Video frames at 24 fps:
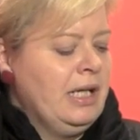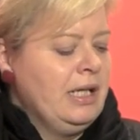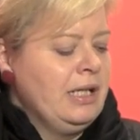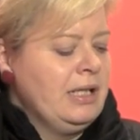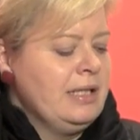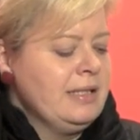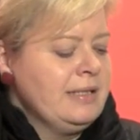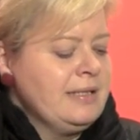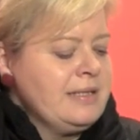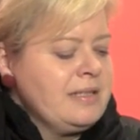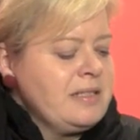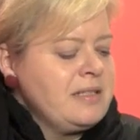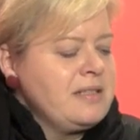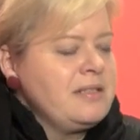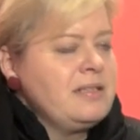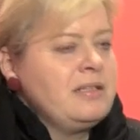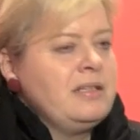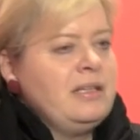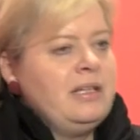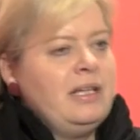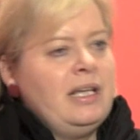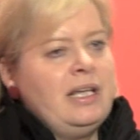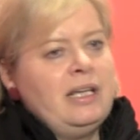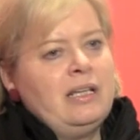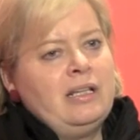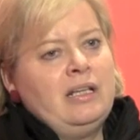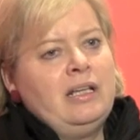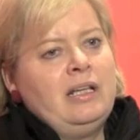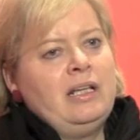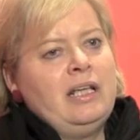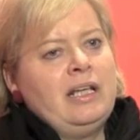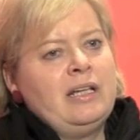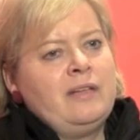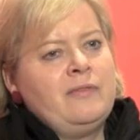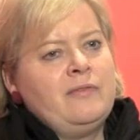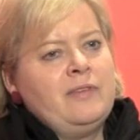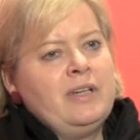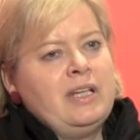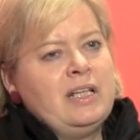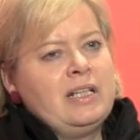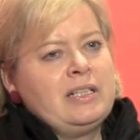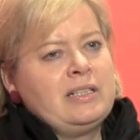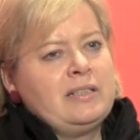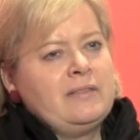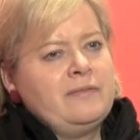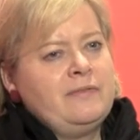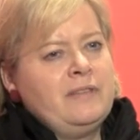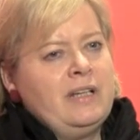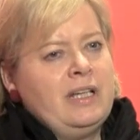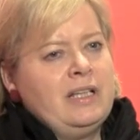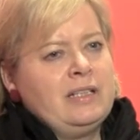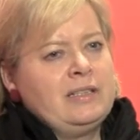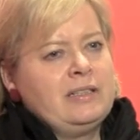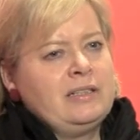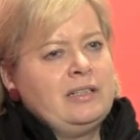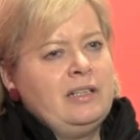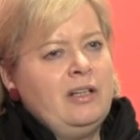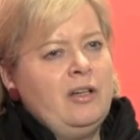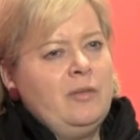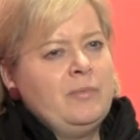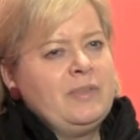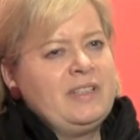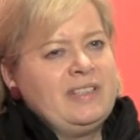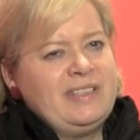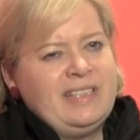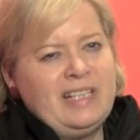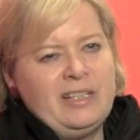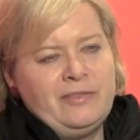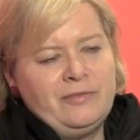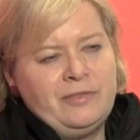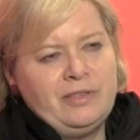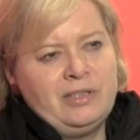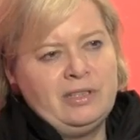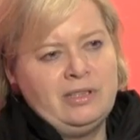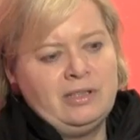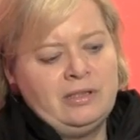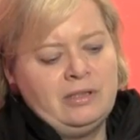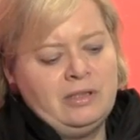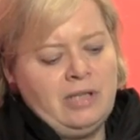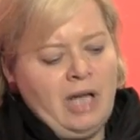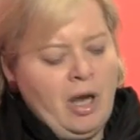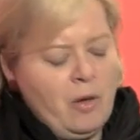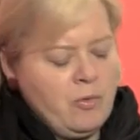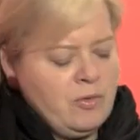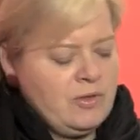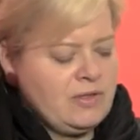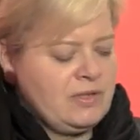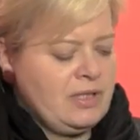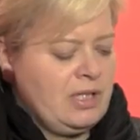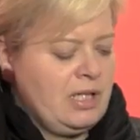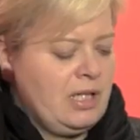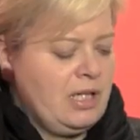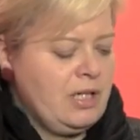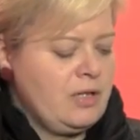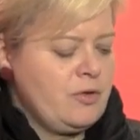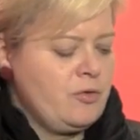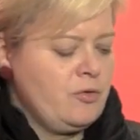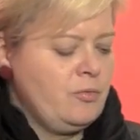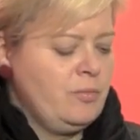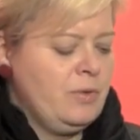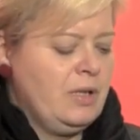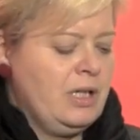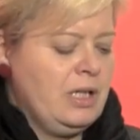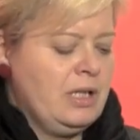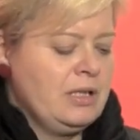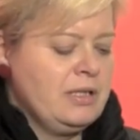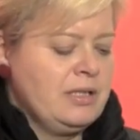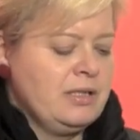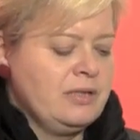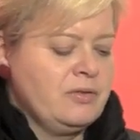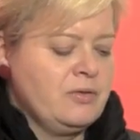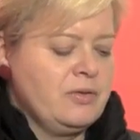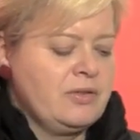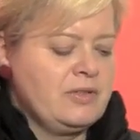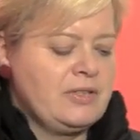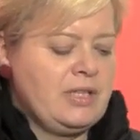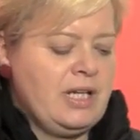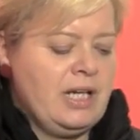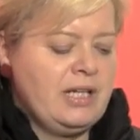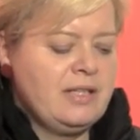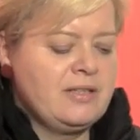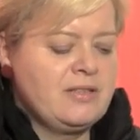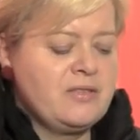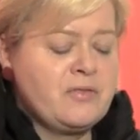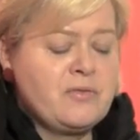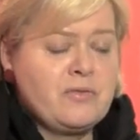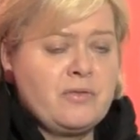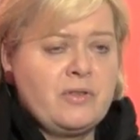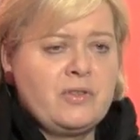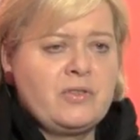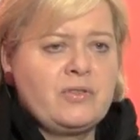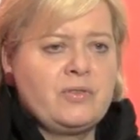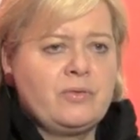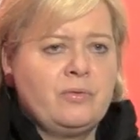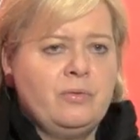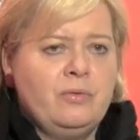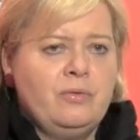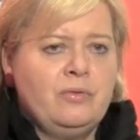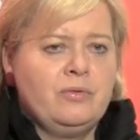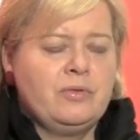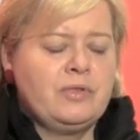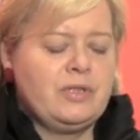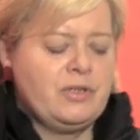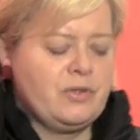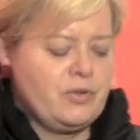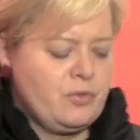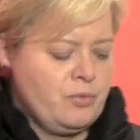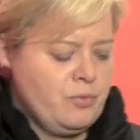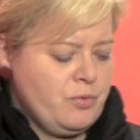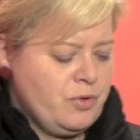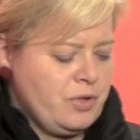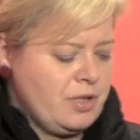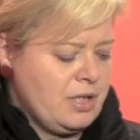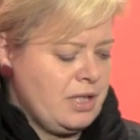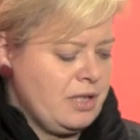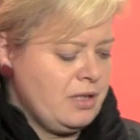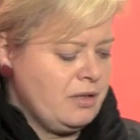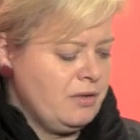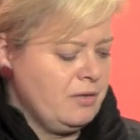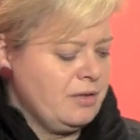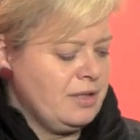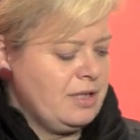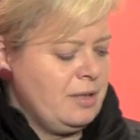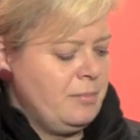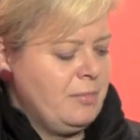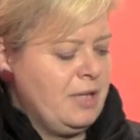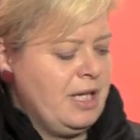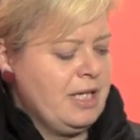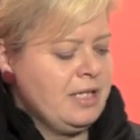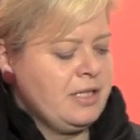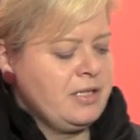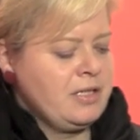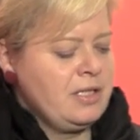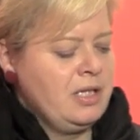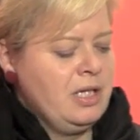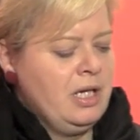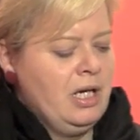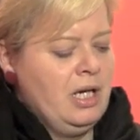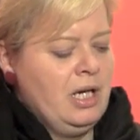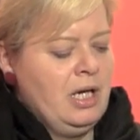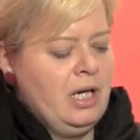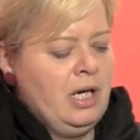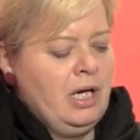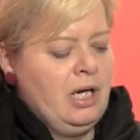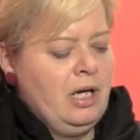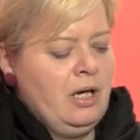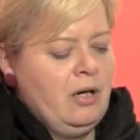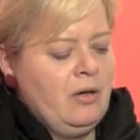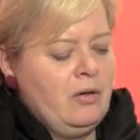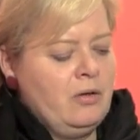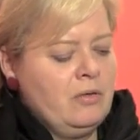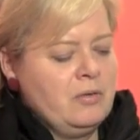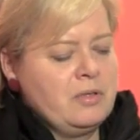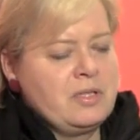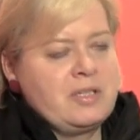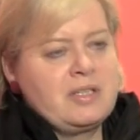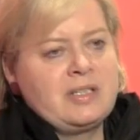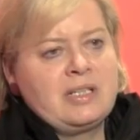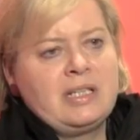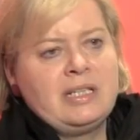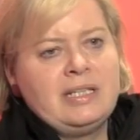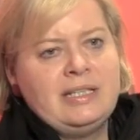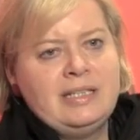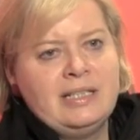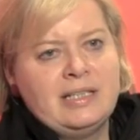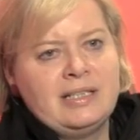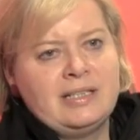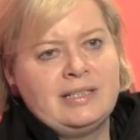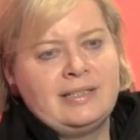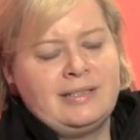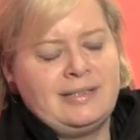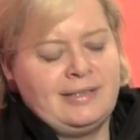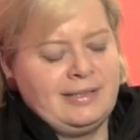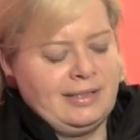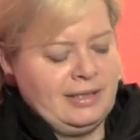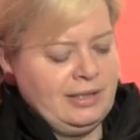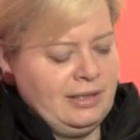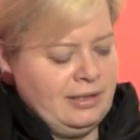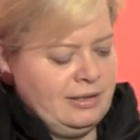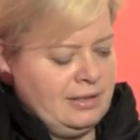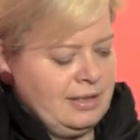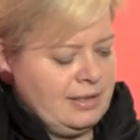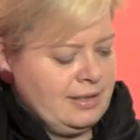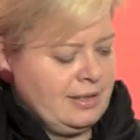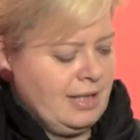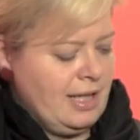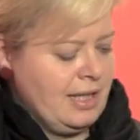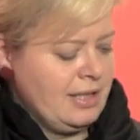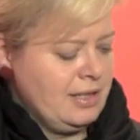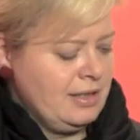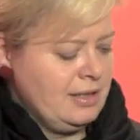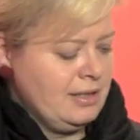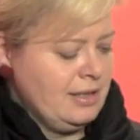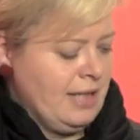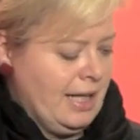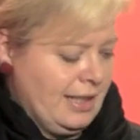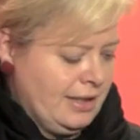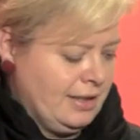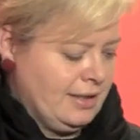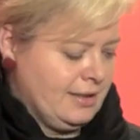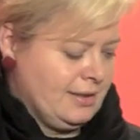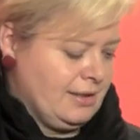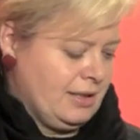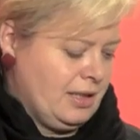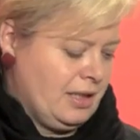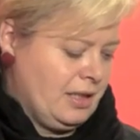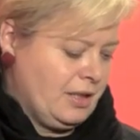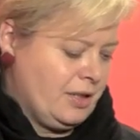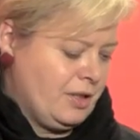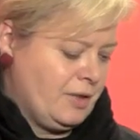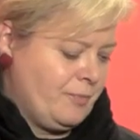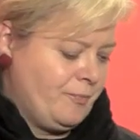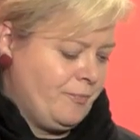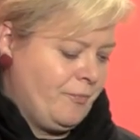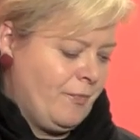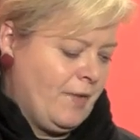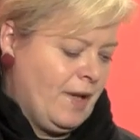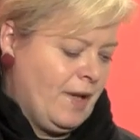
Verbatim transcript: ist etwas, was, glaube ich, sehr viel aussagt über die soziale Situation und den Zustand in unserem Land. Und hier ist dringendes Handeln angesagt.